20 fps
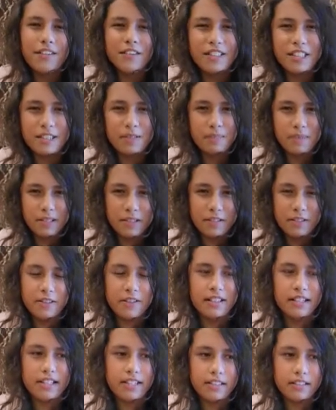otras
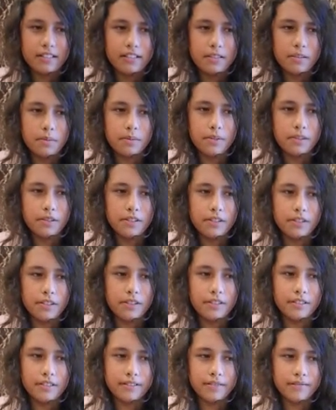personas,
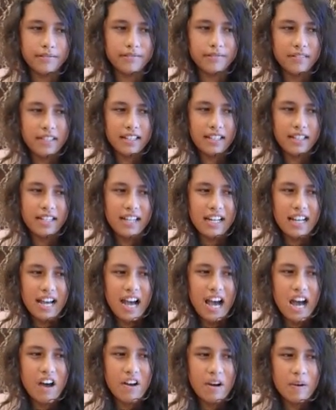como
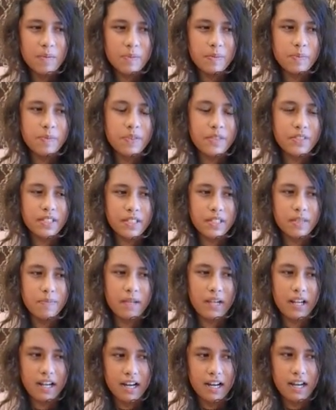ahora mismo no sé
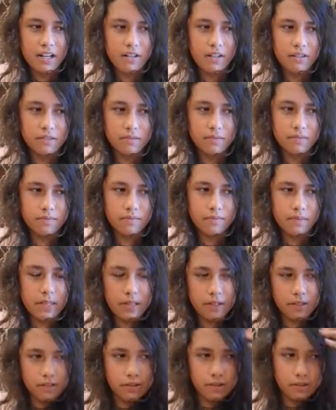explicarlo.
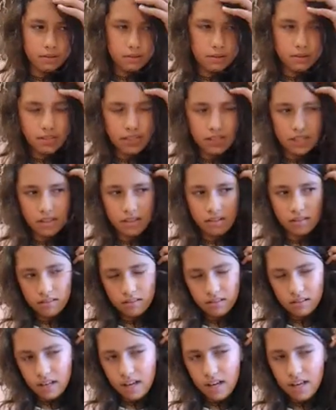Pero sí,
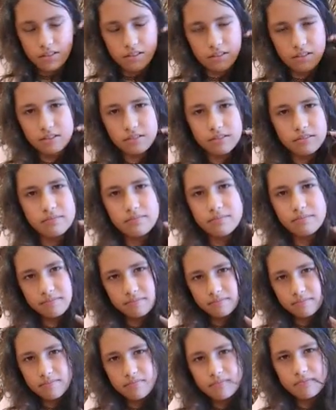eso.
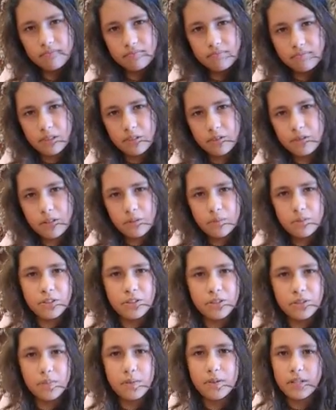Me gustó
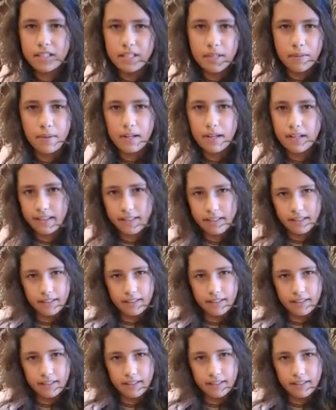mucho por esa parte.